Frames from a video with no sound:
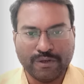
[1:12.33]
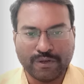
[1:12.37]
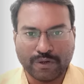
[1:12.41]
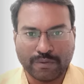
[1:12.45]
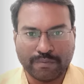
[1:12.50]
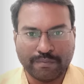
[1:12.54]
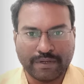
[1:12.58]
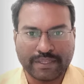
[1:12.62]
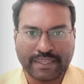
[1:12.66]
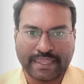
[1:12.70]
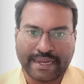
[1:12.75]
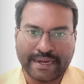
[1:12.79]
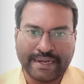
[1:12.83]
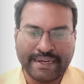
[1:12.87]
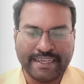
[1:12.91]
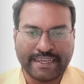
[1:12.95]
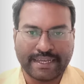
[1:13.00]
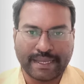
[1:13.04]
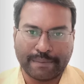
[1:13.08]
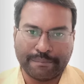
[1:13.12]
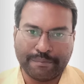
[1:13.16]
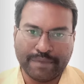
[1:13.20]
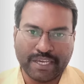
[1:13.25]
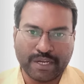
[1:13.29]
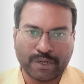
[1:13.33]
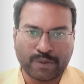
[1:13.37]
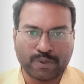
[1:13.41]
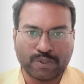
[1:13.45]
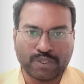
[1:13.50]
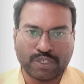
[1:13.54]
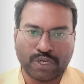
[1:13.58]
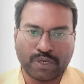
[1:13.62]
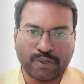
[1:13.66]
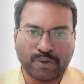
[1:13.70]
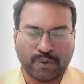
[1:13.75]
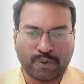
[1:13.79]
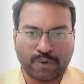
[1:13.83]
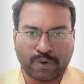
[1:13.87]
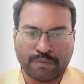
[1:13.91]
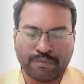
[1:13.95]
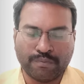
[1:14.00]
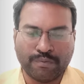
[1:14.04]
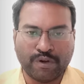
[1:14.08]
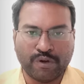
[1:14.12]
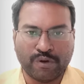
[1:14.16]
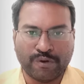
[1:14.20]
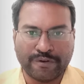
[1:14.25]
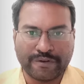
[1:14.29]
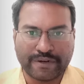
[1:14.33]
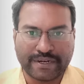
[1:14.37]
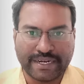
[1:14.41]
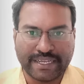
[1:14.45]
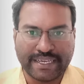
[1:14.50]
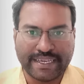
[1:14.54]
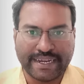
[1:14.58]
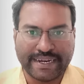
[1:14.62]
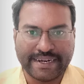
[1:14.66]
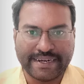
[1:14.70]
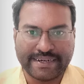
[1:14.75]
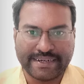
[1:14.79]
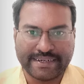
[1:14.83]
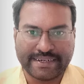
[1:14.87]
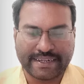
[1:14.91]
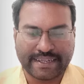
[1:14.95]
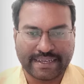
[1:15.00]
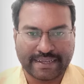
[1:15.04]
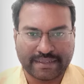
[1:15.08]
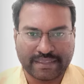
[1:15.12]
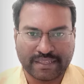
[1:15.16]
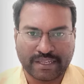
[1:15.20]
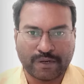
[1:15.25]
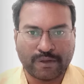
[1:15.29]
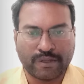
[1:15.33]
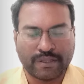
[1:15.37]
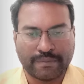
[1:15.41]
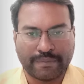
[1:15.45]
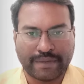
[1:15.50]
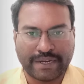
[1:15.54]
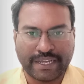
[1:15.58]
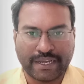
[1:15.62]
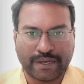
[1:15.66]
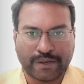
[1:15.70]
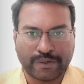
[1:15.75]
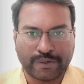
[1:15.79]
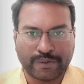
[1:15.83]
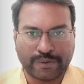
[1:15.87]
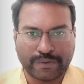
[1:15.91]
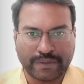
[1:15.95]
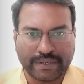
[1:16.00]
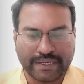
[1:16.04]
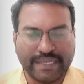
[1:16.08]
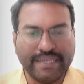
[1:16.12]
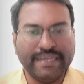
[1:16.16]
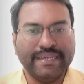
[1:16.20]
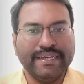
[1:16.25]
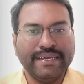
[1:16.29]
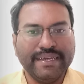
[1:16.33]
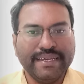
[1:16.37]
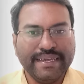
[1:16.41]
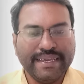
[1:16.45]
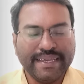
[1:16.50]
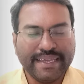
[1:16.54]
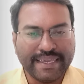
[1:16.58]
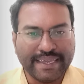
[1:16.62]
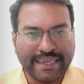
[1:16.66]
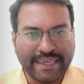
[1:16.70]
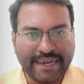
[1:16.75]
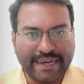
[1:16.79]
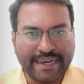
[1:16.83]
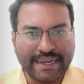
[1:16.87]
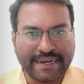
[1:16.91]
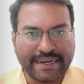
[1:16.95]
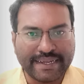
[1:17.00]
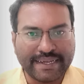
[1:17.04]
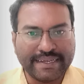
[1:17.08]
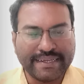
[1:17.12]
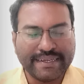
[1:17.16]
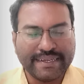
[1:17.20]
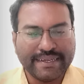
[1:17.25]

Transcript: ரொம்ப தண்ணி கம்மியாக குடித்தாலும் ரொம்ப ஓவர் டீஹைட்ரேட்டாக இருந்தாலும் அது மாதிரி ஆகுங்க இல்லைன்னா